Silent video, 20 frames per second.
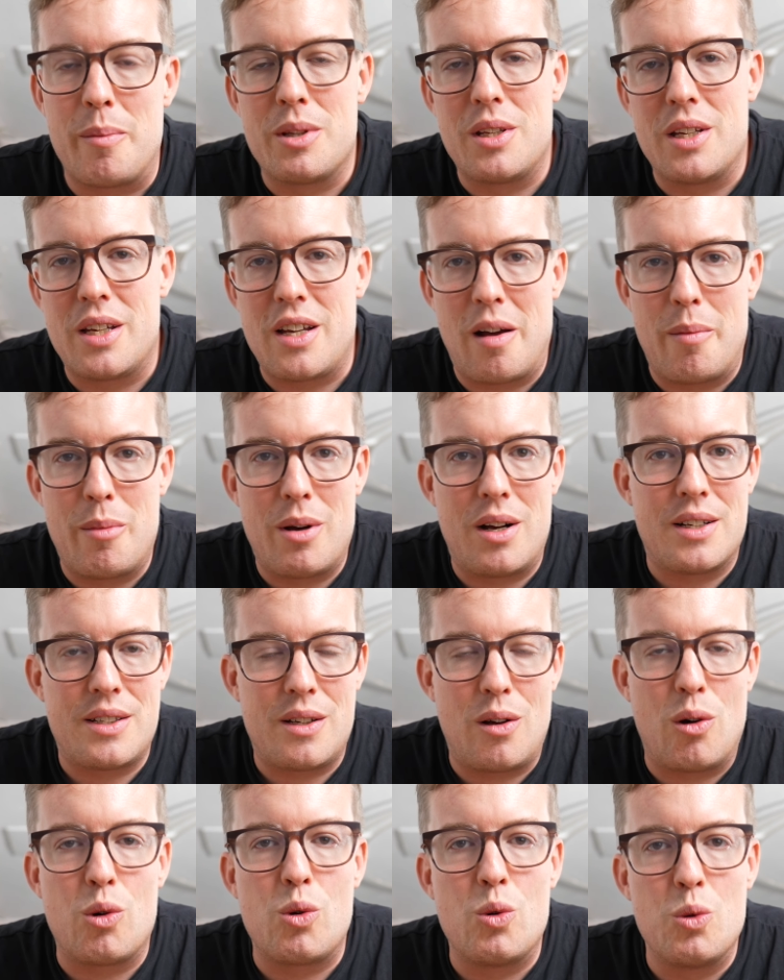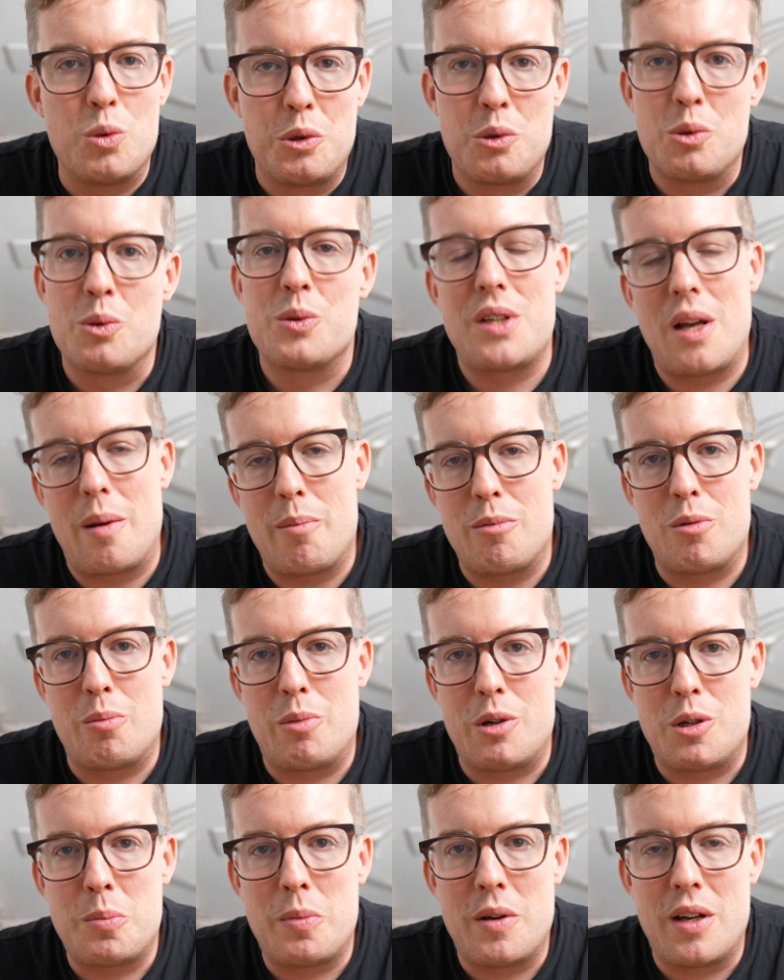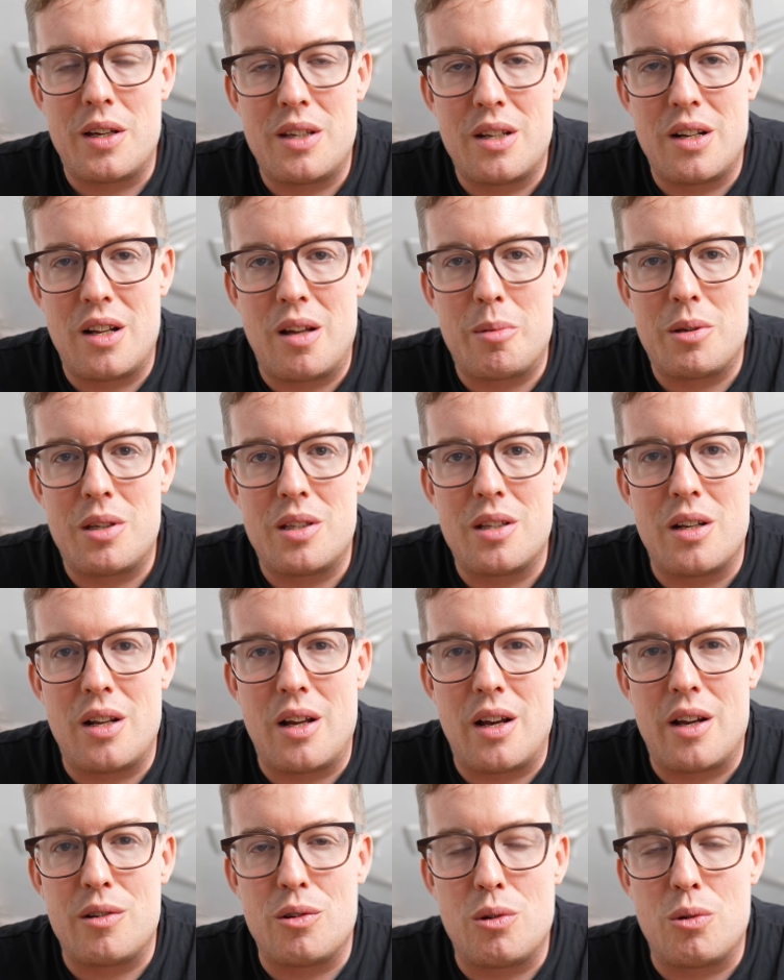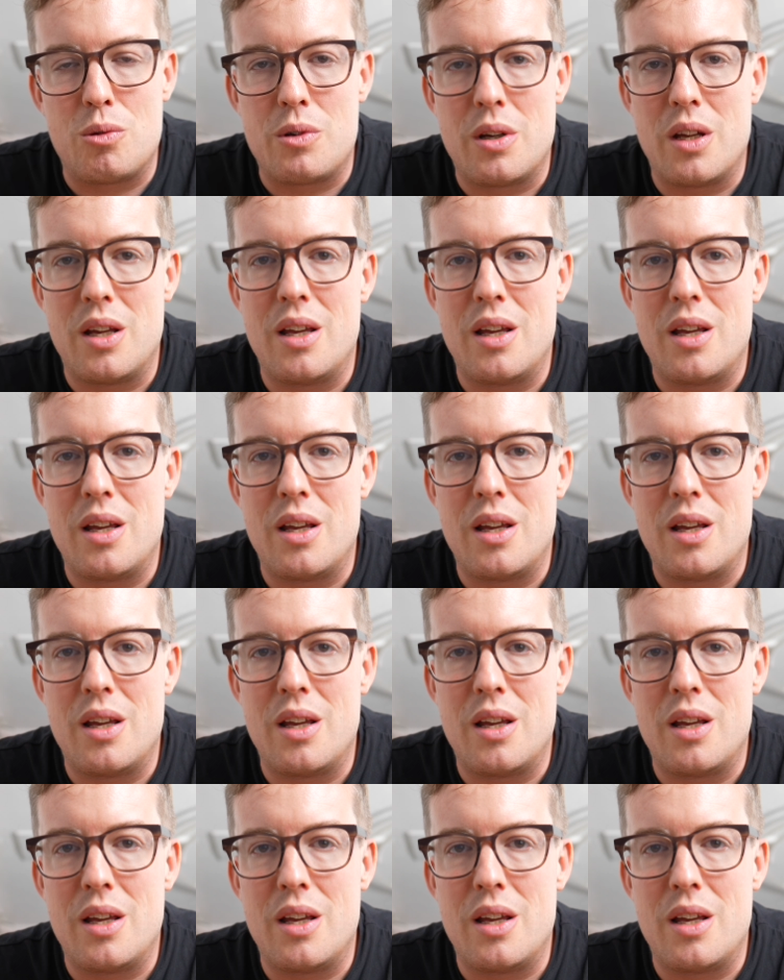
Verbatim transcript: man die Kameras auch gut zusammen besprechen, habe ich den Eindruck.